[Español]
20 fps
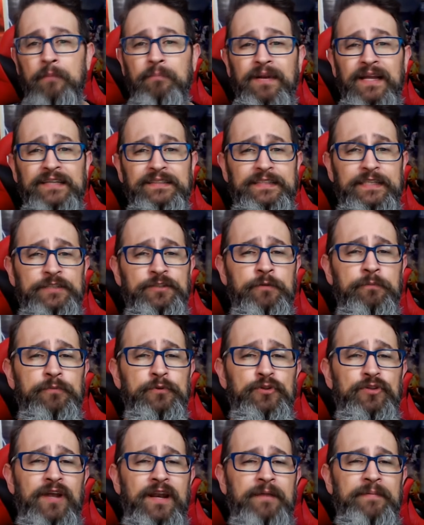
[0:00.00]
PlayStation
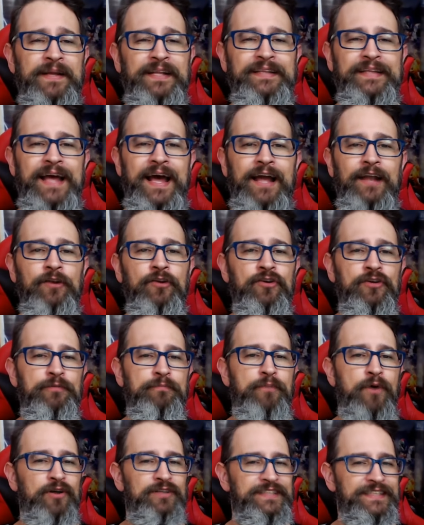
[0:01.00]
puso a la venta
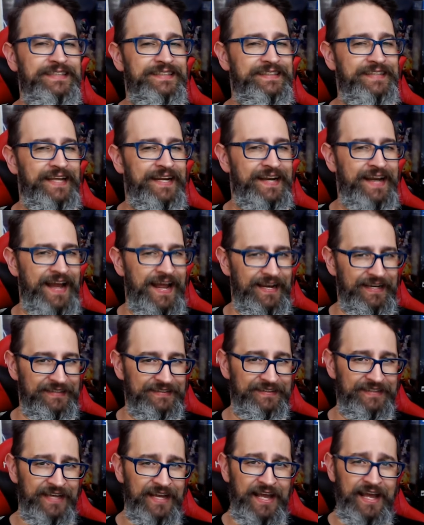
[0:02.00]
loot boxes
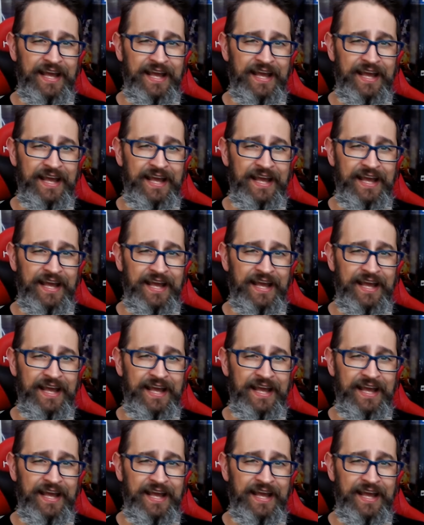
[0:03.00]
reales,